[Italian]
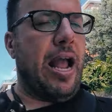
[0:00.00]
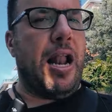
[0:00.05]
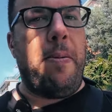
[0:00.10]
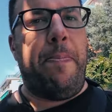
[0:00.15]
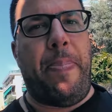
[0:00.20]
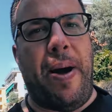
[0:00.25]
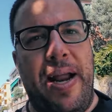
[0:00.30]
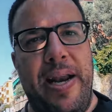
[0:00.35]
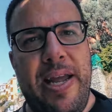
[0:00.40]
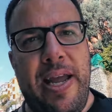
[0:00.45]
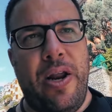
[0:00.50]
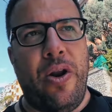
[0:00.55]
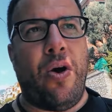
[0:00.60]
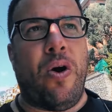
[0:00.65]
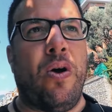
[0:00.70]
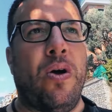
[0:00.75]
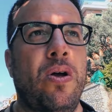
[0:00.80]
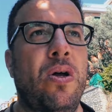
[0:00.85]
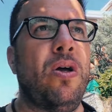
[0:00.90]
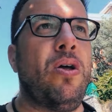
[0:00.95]
E il
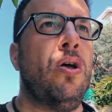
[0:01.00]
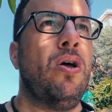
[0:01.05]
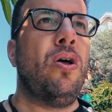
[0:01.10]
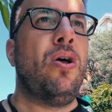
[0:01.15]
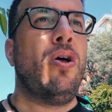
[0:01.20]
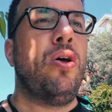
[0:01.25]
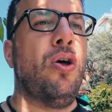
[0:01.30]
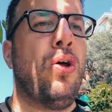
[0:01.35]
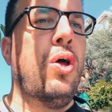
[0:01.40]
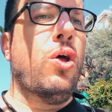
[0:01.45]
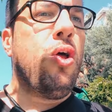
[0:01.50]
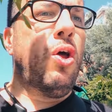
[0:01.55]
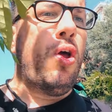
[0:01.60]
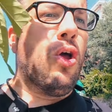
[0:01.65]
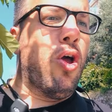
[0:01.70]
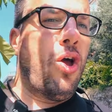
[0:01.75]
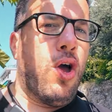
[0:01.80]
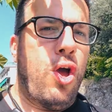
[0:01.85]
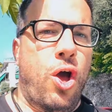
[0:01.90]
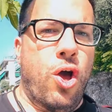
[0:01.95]
panino
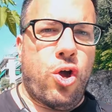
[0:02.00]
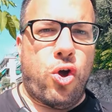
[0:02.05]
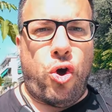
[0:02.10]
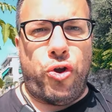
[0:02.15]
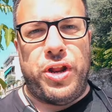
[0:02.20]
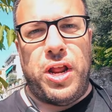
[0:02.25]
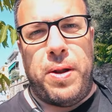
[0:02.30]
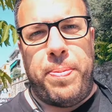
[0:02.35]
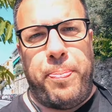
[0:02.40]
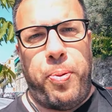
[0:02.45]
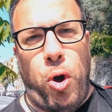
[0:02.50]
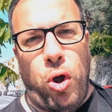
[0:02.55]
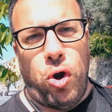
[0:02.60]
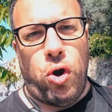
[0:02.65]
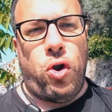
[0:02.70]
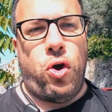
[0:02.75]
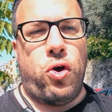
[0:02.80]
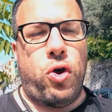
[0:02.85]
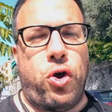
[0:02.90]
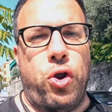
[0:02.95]
con il
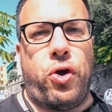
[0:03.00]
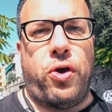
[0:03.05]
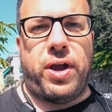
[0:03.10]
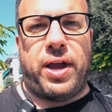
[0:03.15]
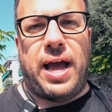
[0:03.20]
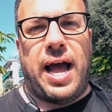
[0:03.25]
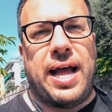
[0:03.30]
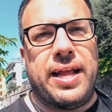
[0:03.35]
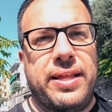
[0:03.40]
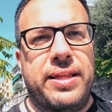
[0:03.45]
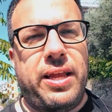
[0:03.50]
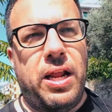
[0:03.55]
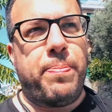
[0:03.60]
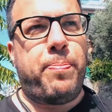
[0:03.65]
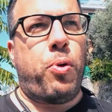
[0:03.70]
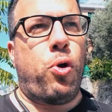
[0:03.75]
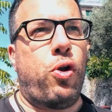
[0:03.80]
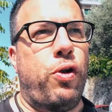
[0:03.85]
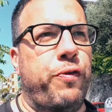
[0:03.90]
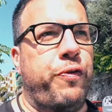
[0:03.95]
pollo croccante, il
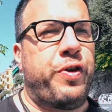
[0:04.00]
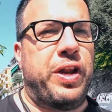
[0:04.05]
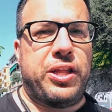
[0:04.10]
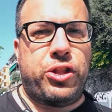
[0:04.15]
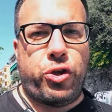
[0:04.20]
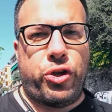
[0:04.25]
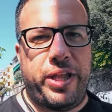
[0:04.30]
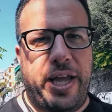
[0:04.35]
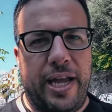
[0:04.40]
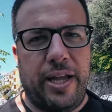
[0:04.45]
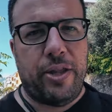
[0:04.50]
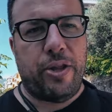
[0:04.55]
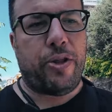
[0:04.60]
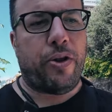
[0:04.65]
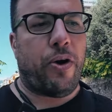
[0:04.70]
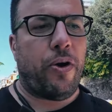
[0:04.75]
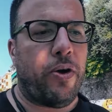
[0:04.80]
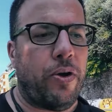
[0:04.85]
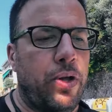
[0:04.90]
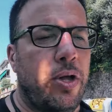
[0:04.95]
pollo fritto
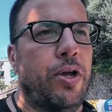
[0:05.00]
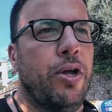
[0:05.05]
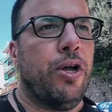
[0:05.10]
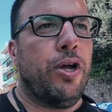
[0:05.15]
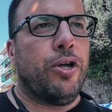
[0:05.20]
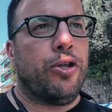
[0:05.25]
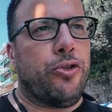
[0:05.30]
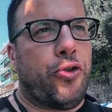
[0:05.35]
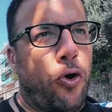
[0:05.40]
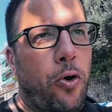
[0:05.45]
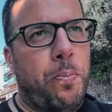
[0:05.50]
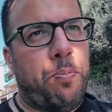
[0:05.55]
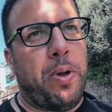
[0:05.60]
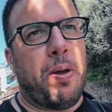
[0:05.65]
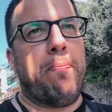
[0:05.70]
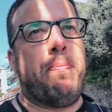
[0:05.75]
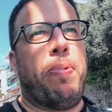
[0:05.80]
dentro, doppia